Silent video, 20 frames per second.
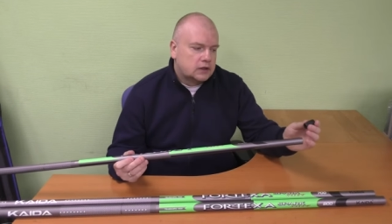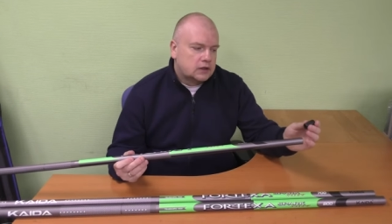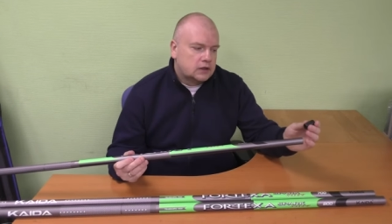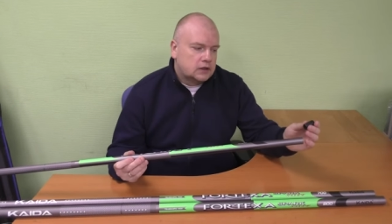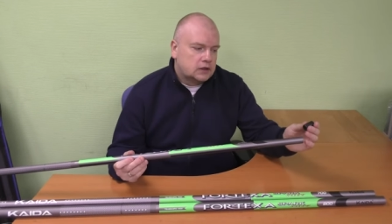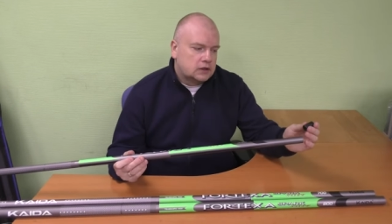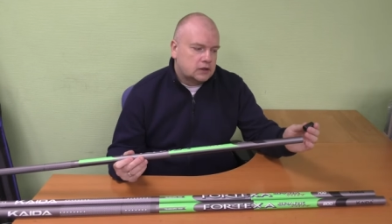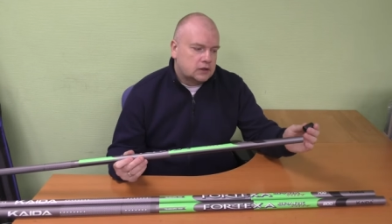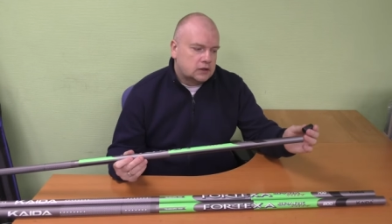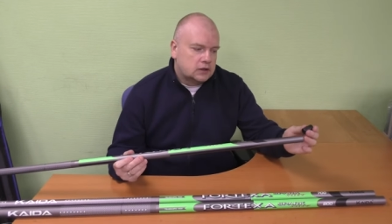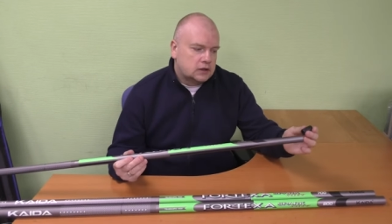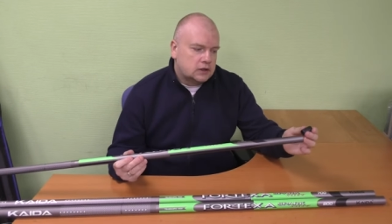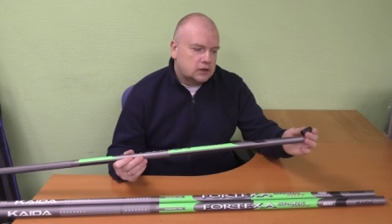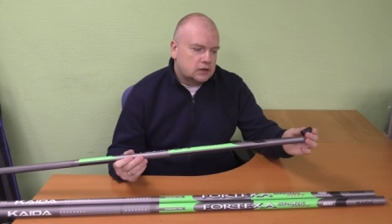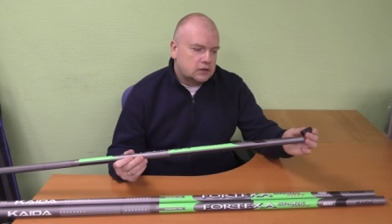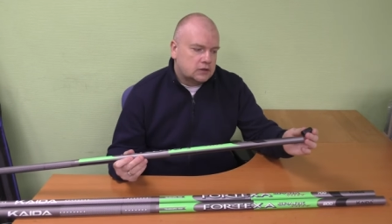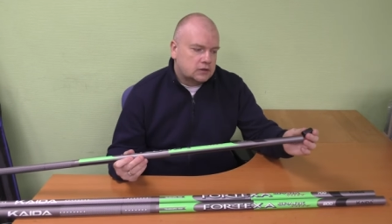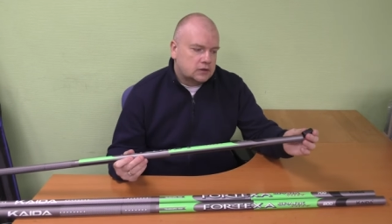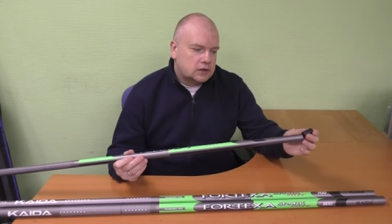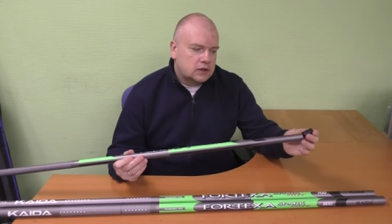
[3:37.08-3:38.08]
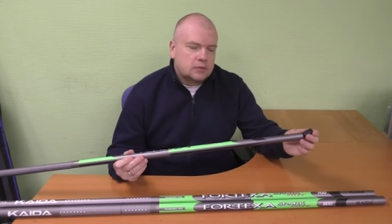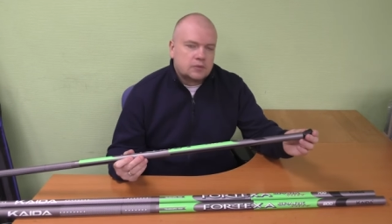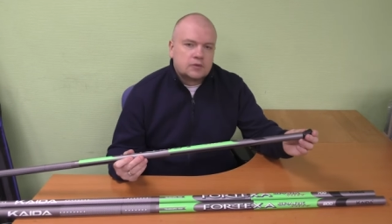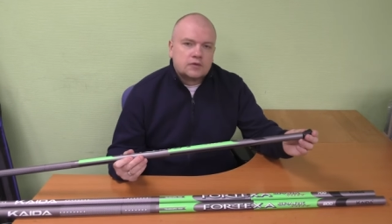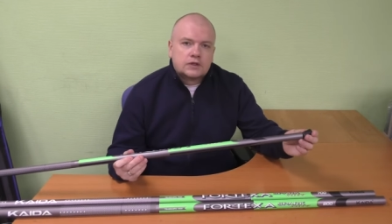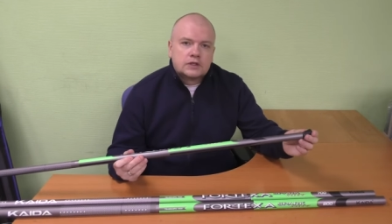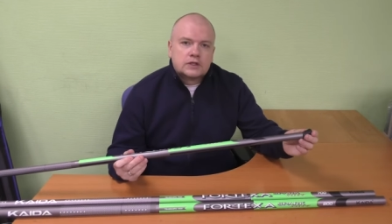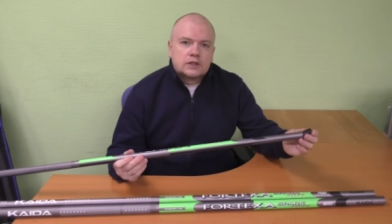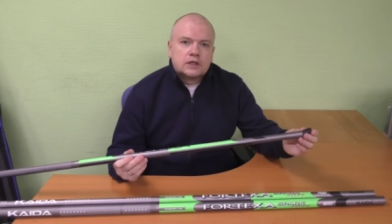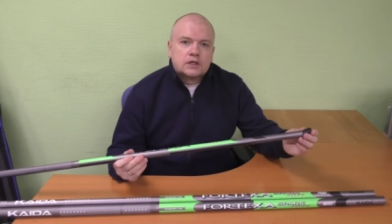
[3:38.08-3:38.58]
А, я, как бы вы
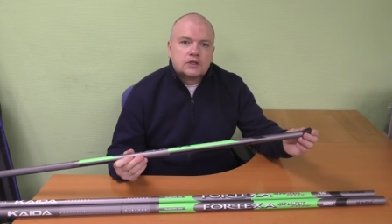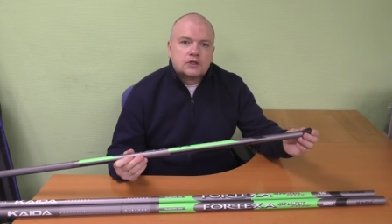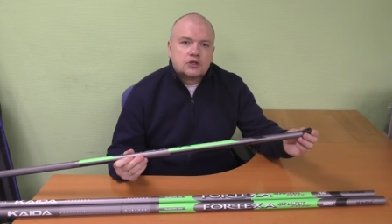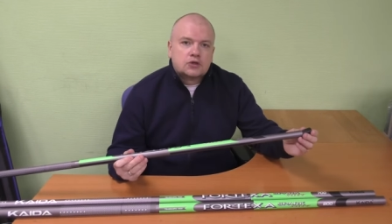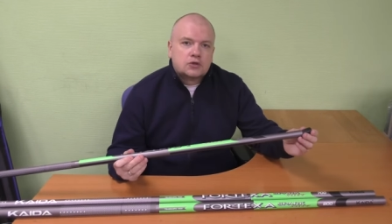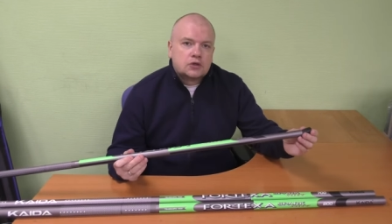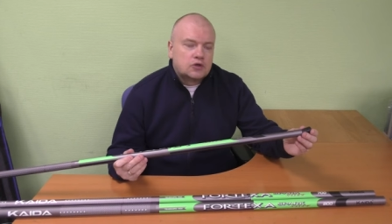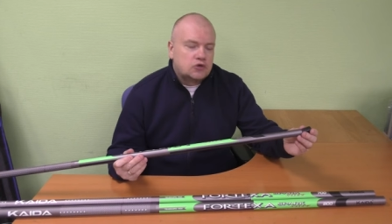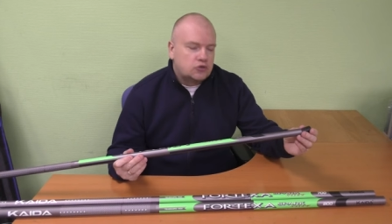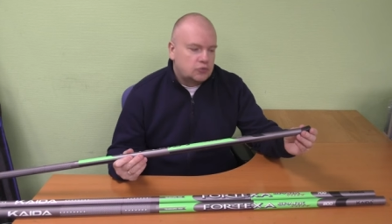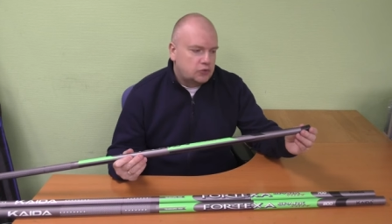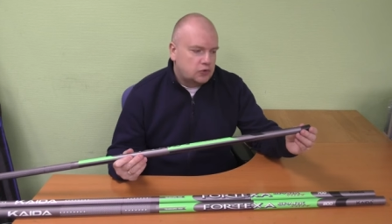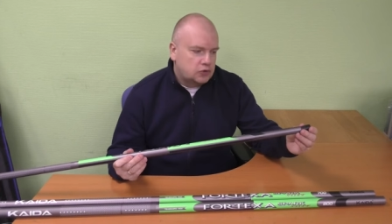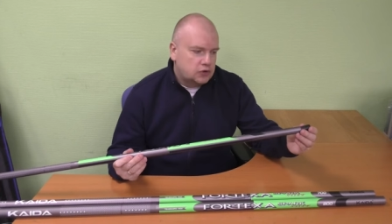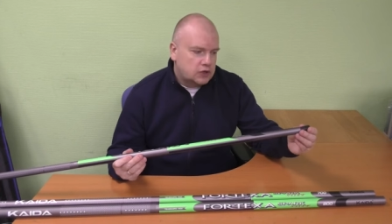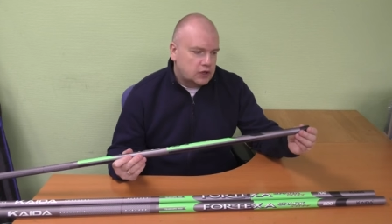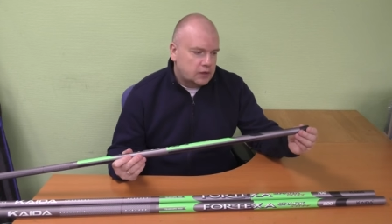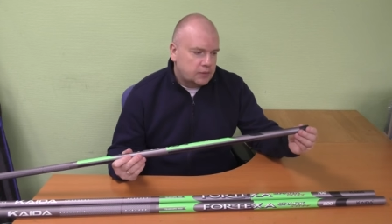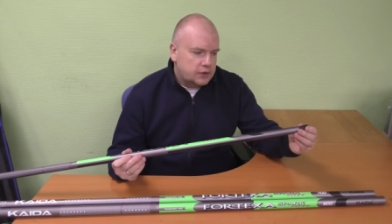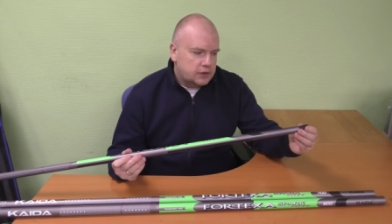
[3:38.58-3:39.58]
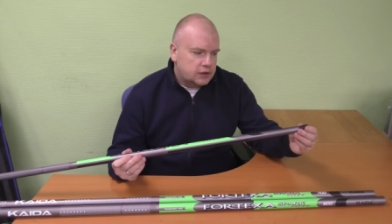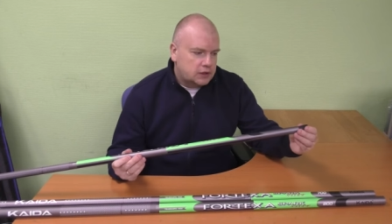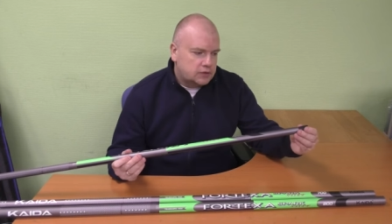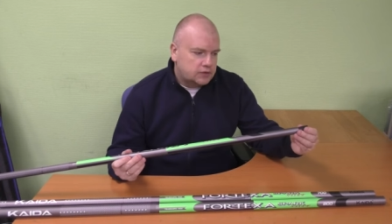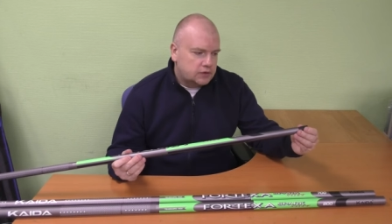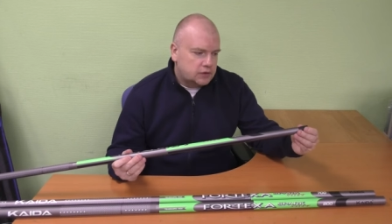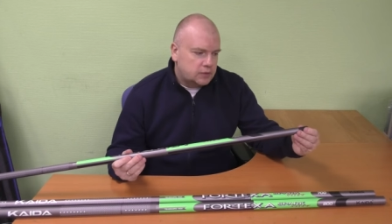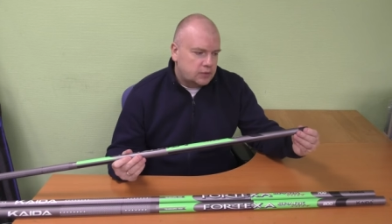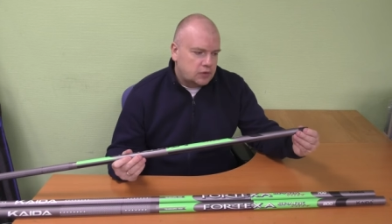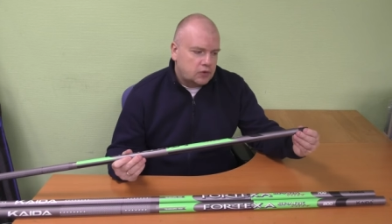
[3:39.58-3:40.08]
знаете, что я люблю
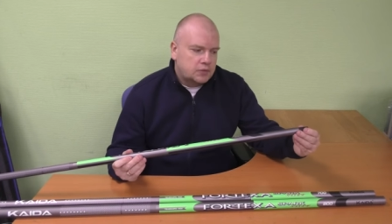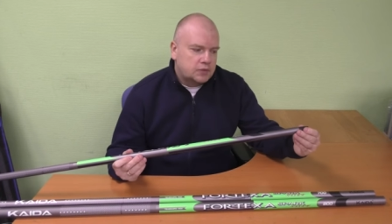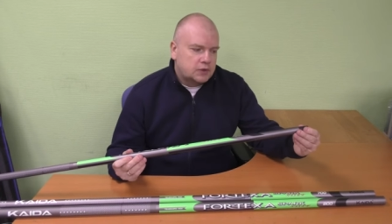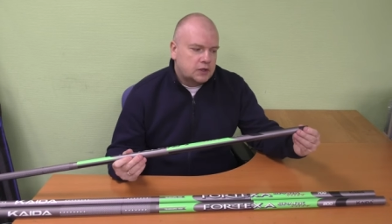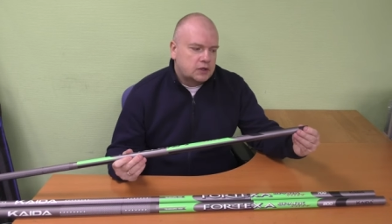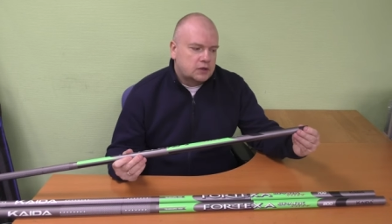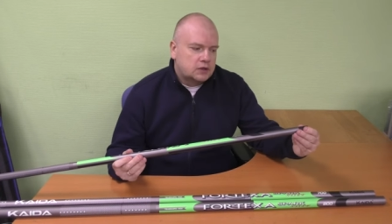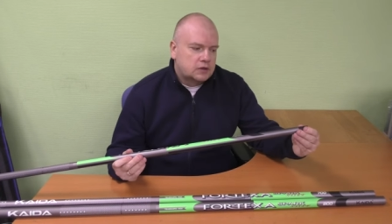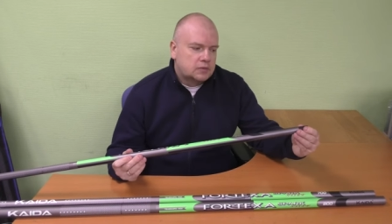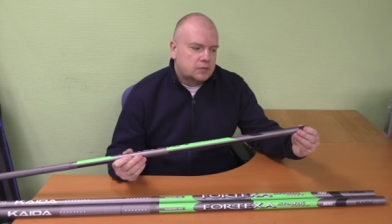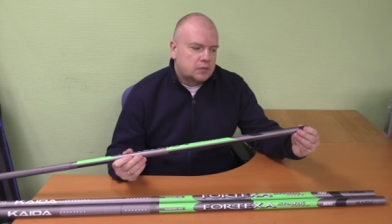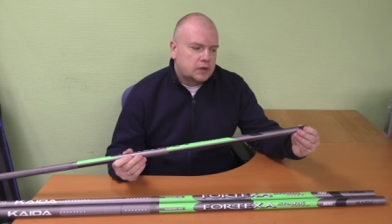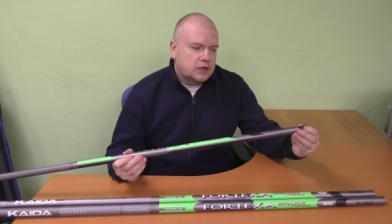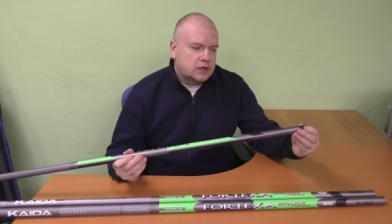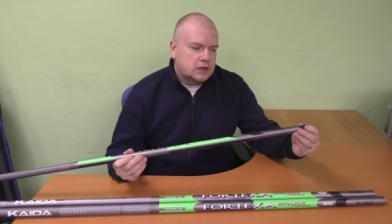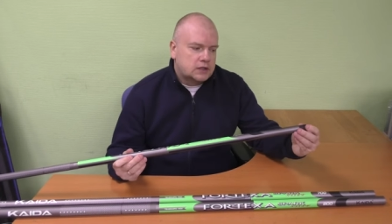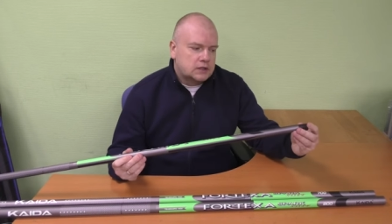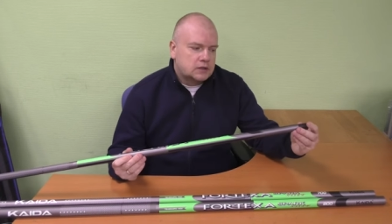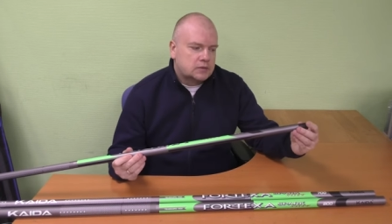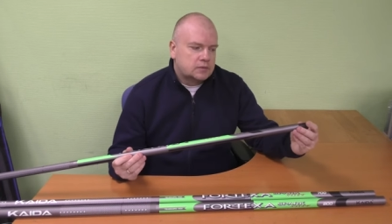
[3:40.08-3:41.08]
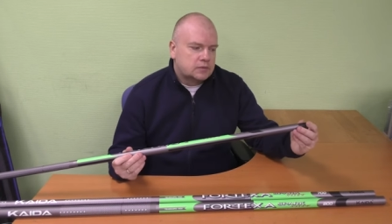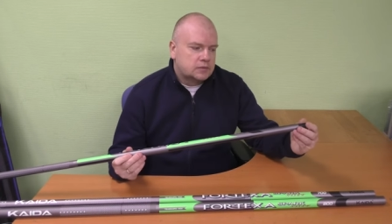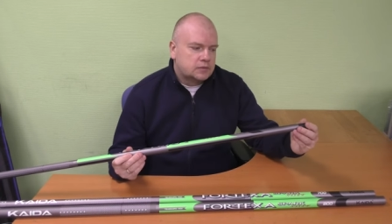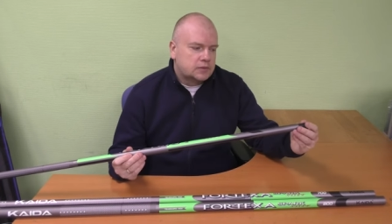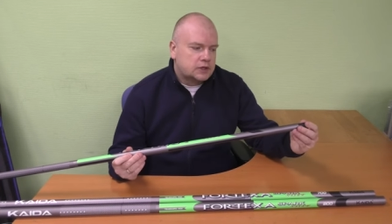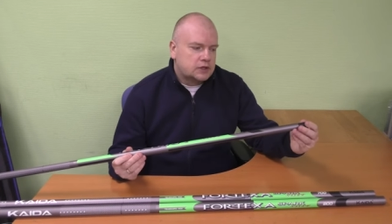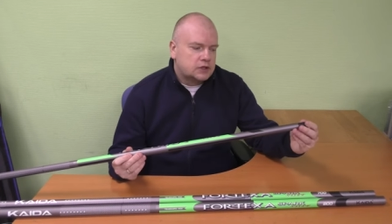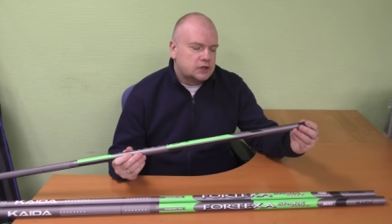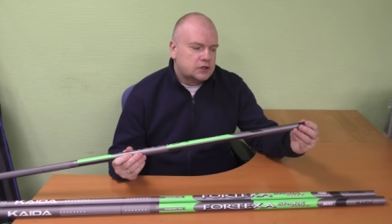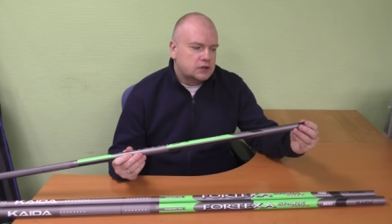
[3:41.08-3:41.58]
неопреновые пробки по разным
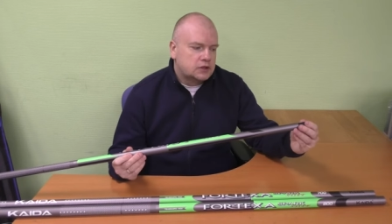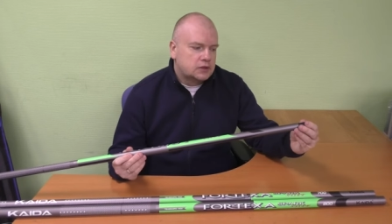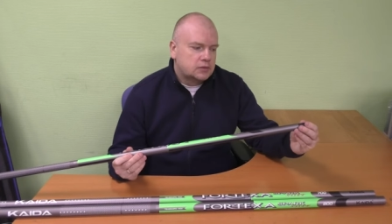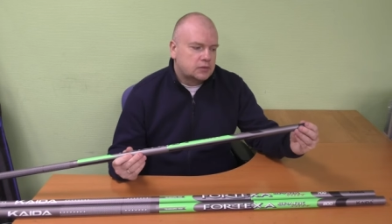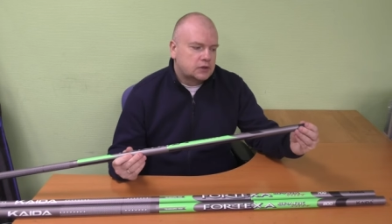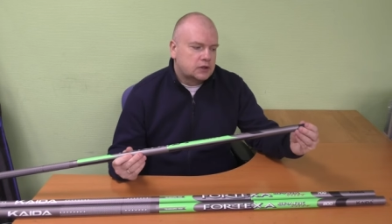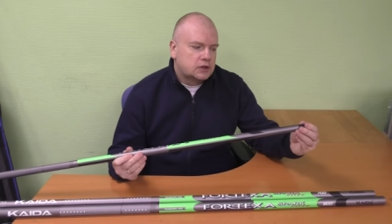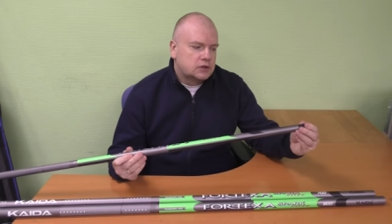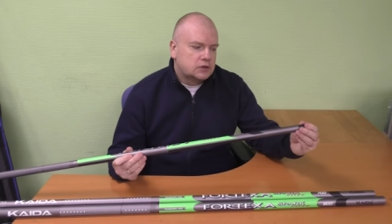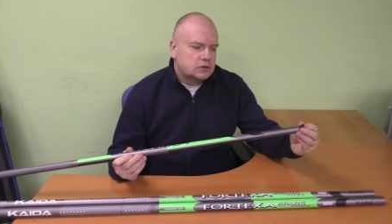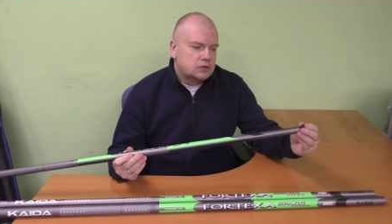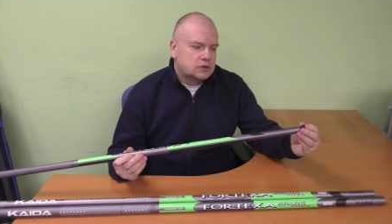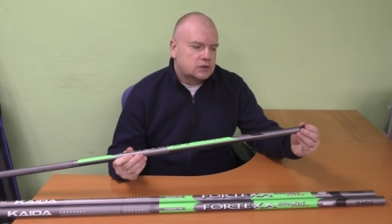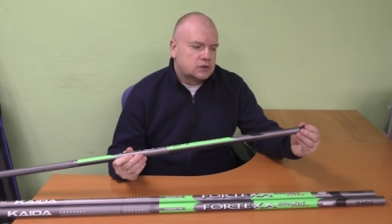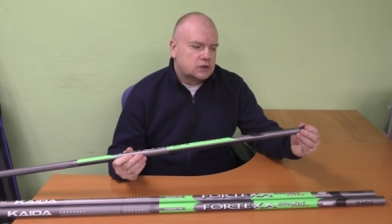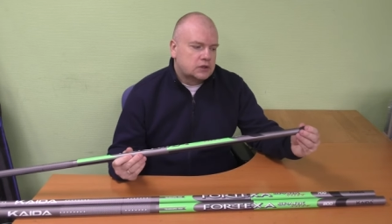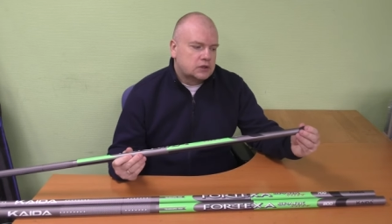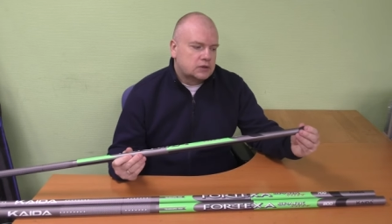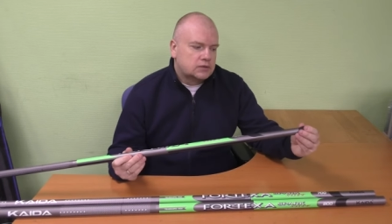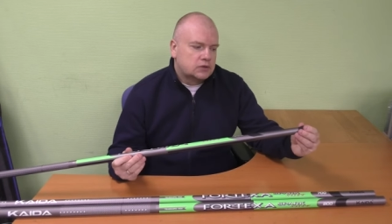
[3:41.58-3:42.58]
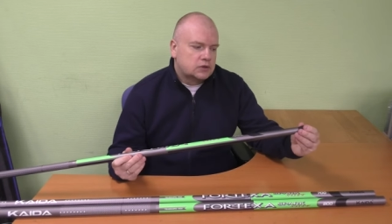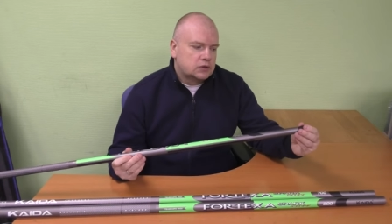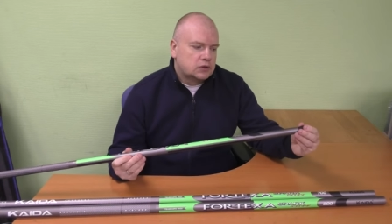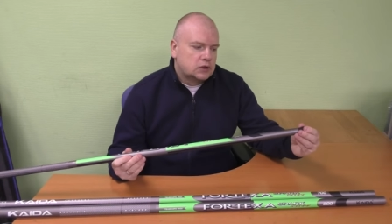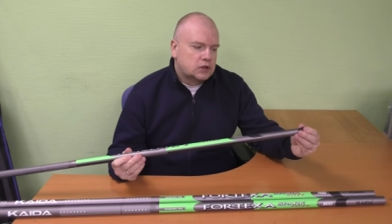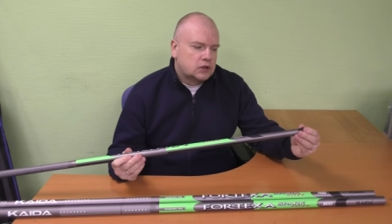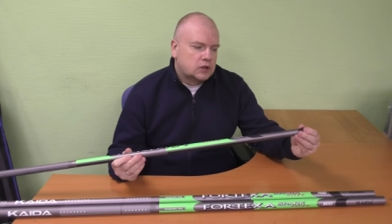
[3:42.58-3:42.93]
причинам, да, но здесь вот